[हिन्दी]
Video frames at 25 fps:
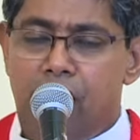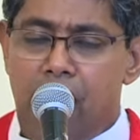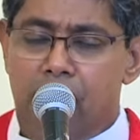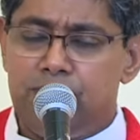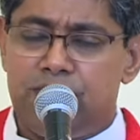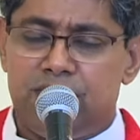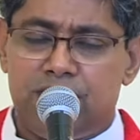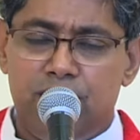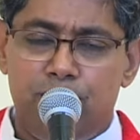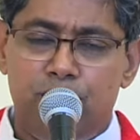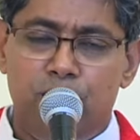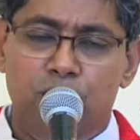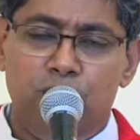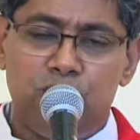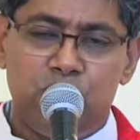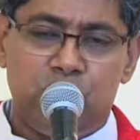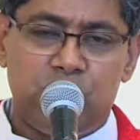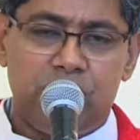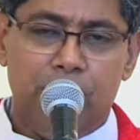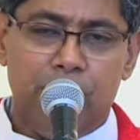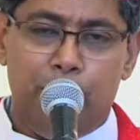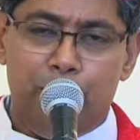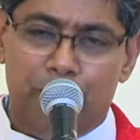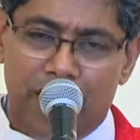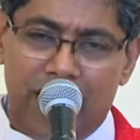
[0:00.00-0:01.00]
आप सबों
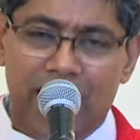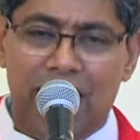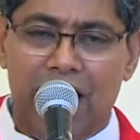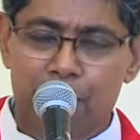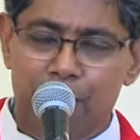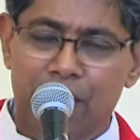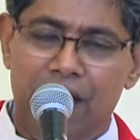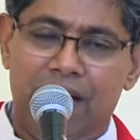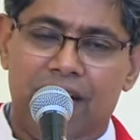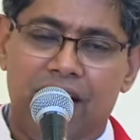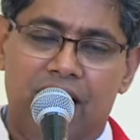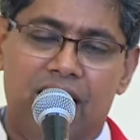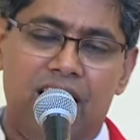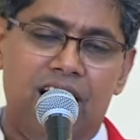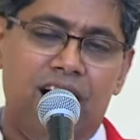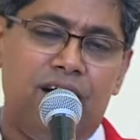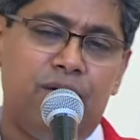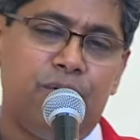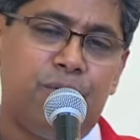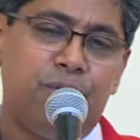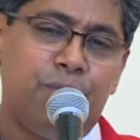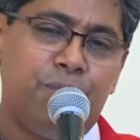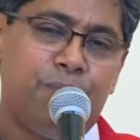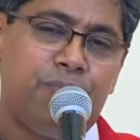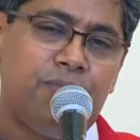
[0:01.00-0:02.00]
से पहले भी कहा
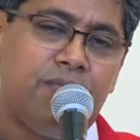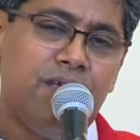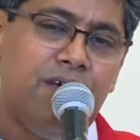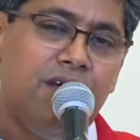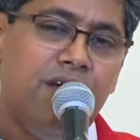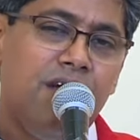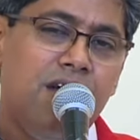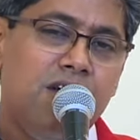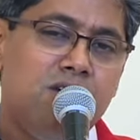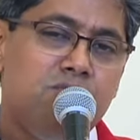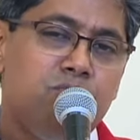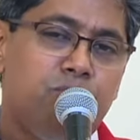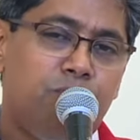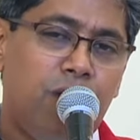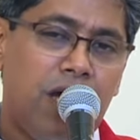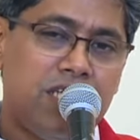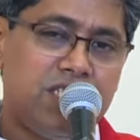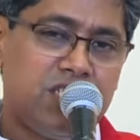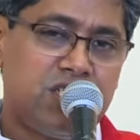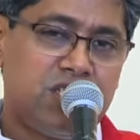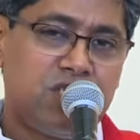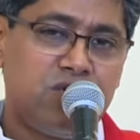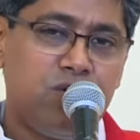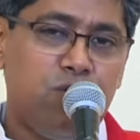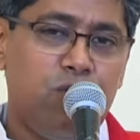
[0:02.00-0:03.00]
हूं
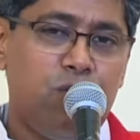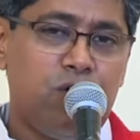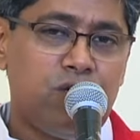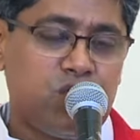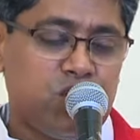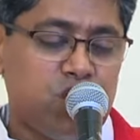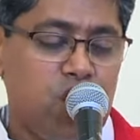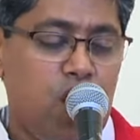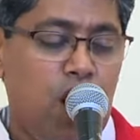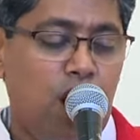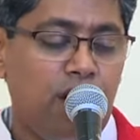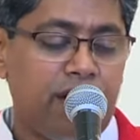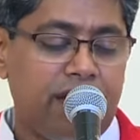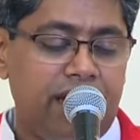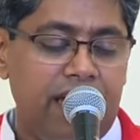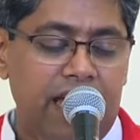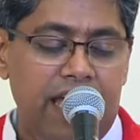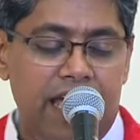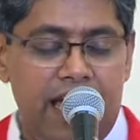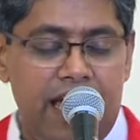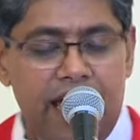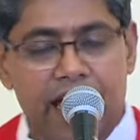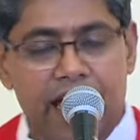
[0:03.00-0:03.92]
मजदूर चौकी